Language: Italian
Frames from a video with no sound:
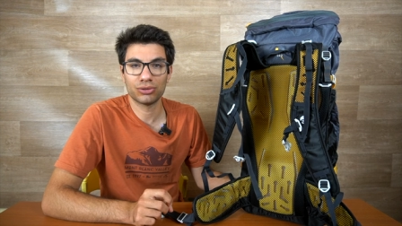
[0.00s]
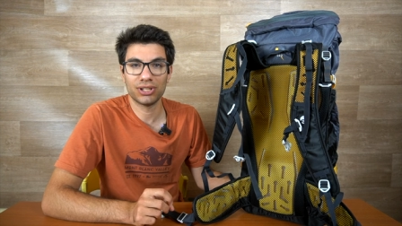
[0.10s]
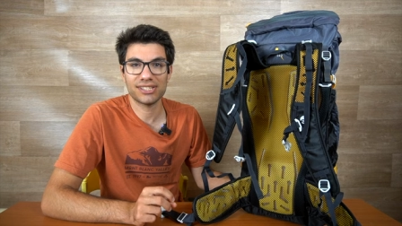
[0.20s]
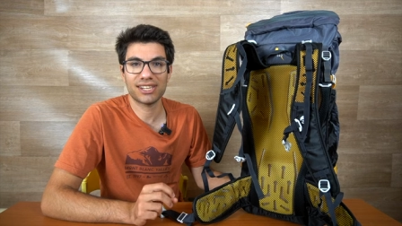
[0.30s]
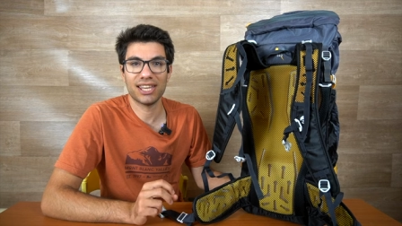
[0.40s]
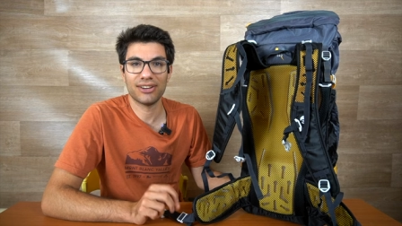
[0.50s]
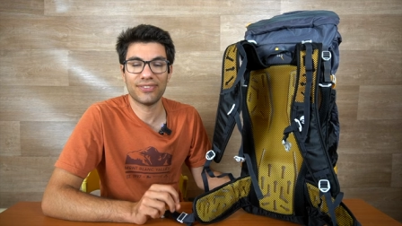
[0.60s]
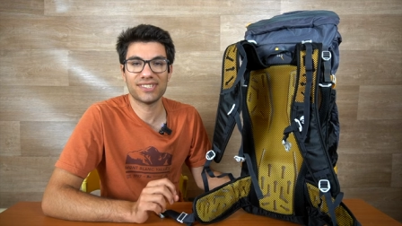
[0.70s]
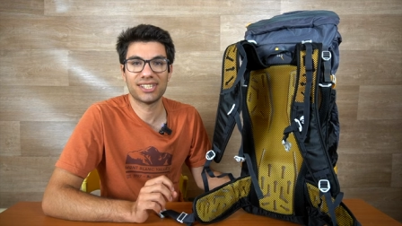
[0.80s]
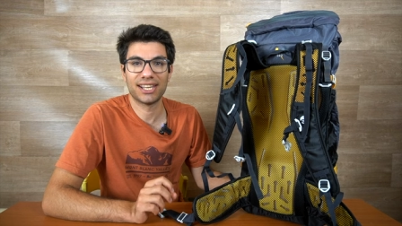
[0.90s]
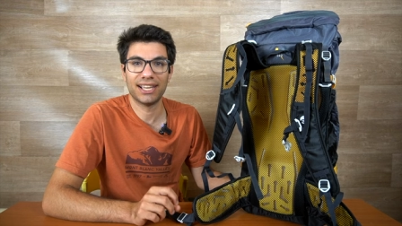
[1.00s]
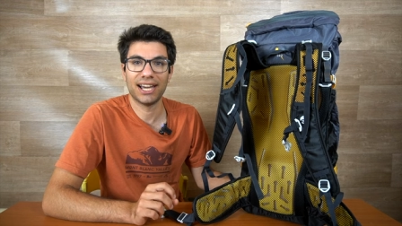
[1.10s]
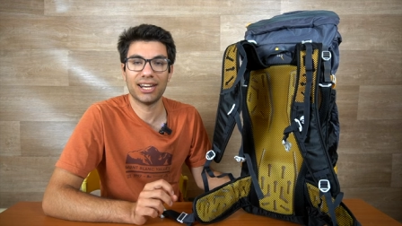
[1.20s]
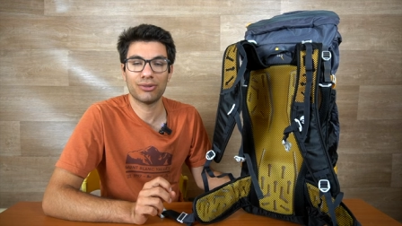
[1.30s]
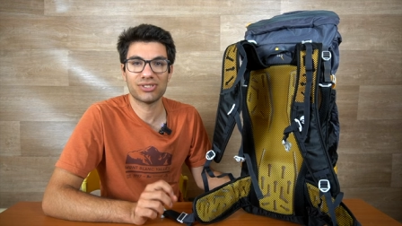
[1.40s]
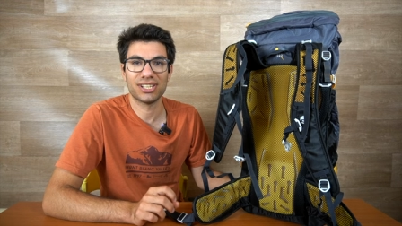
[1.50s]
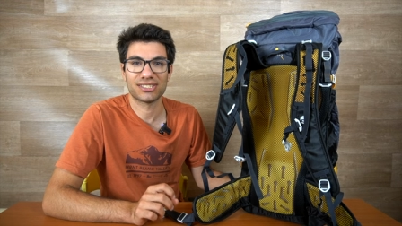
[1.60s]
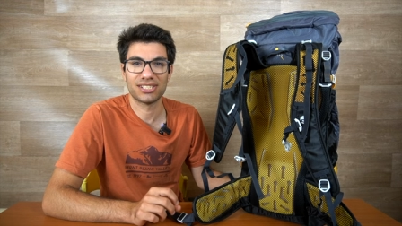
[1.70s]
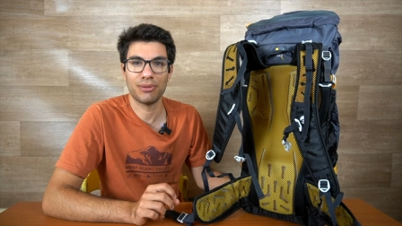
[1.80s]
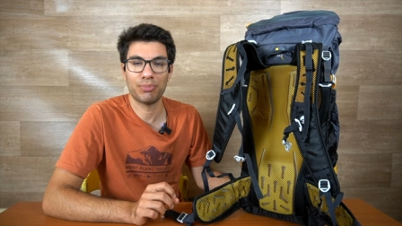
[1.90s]
con la schiena fa sì che il carico sia
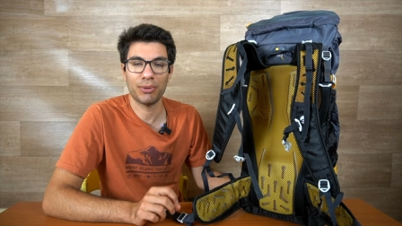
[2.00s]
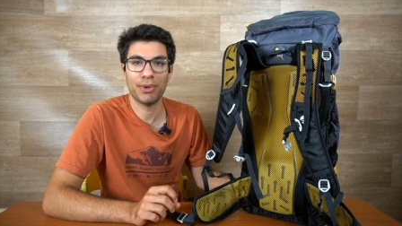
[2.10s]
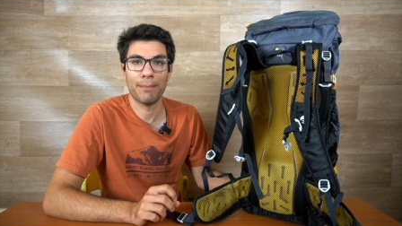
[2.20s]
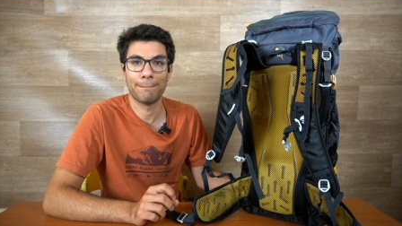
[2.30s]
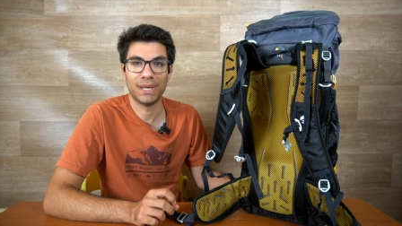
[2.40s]
sempre ben